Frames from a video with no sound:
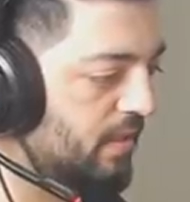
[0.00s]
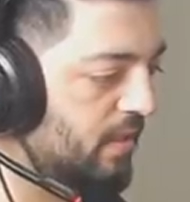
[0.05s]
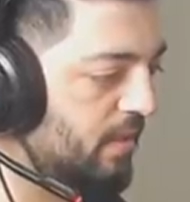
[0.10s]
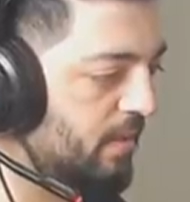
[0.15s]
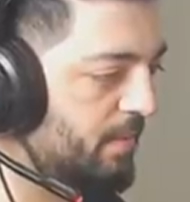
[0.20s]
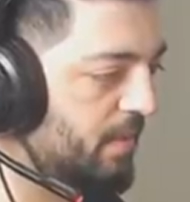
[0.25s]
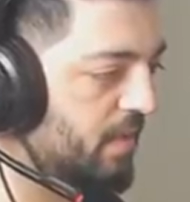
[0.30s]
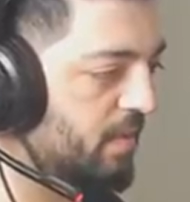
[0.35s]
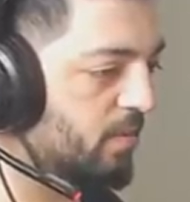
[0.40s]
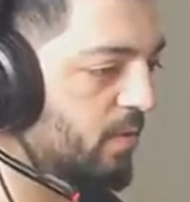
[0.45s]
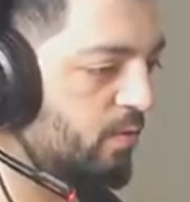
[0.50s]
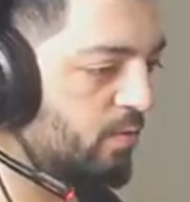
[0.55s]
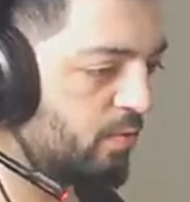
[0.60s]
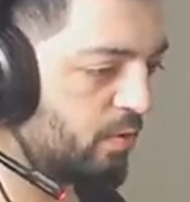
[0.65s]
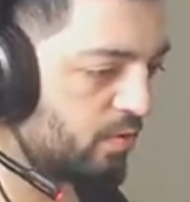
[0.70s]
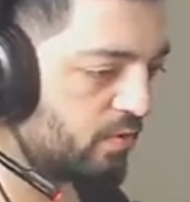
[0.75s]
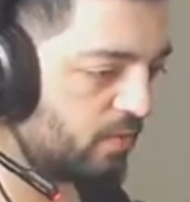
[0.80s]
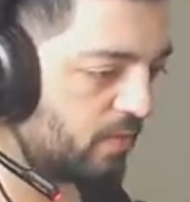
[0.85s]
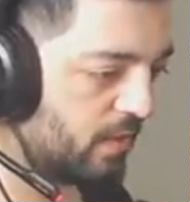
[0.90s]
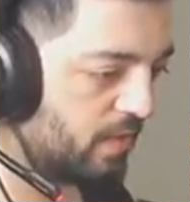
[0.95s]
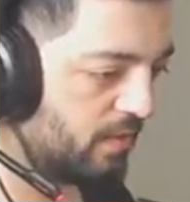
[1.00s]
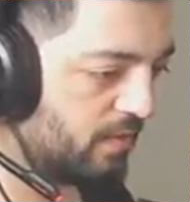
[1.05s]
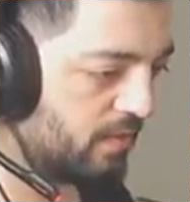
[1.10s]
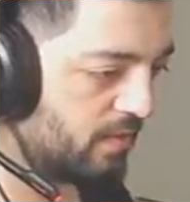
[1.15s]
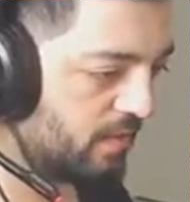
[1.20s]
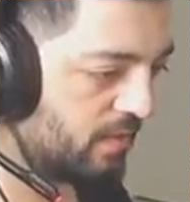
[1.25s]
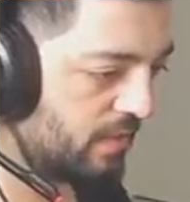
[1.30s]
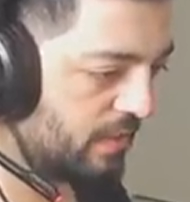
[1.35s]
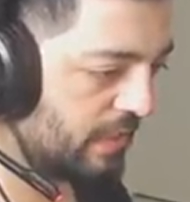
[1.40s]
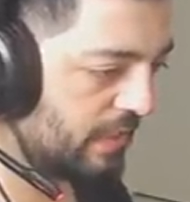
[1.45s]
Ee, benim 14 var.
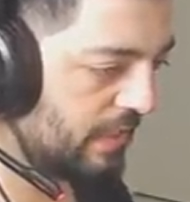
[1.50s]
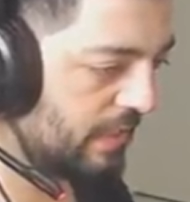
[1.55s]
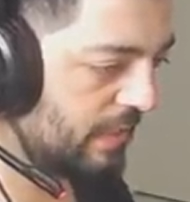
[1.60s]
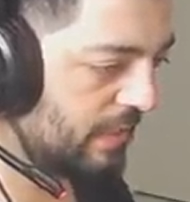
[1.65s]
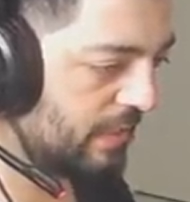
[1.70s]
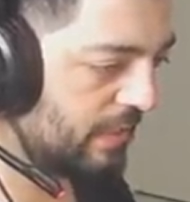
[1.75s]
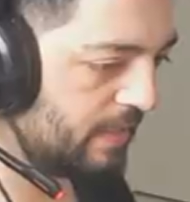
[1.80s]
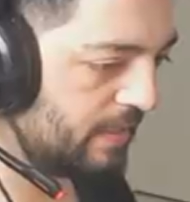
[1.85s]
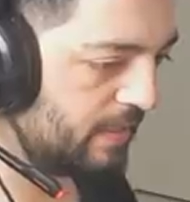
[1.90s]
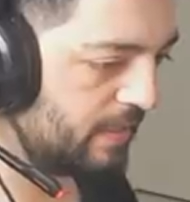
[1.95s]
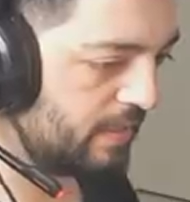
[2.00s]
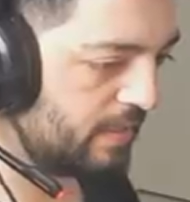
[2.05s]
Oo, bayağı iyi.